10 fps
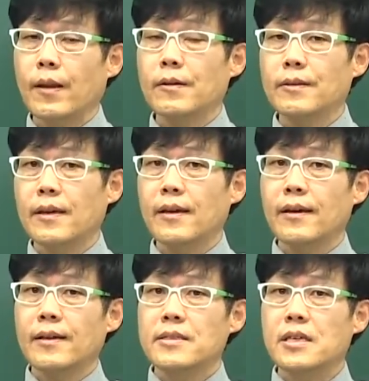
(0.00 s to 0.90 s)

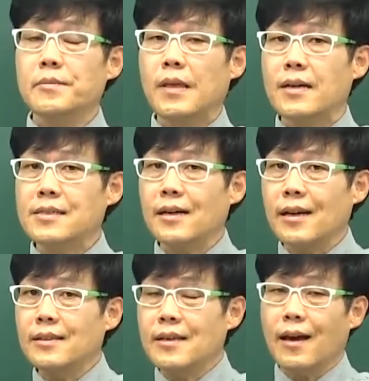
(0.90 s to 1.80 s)
그런데 지금 당장
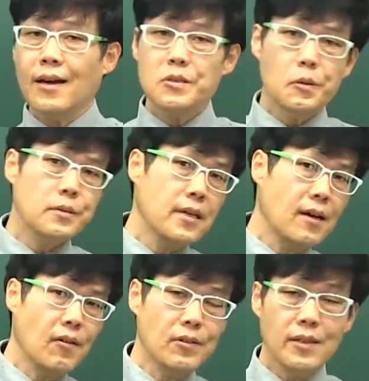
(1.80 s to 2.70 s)
렌트해가지고
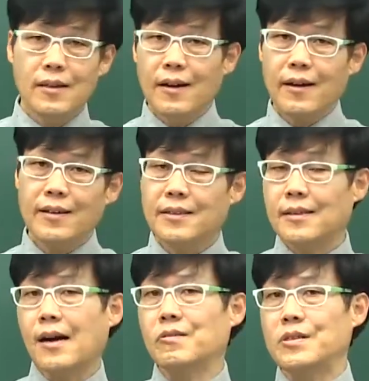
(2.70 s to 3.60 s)
제가 어딘가에
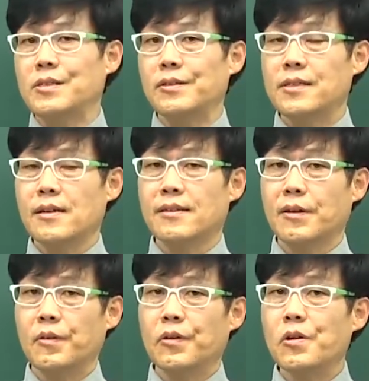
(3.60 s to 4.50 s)
가고 있어요. 차를 타고.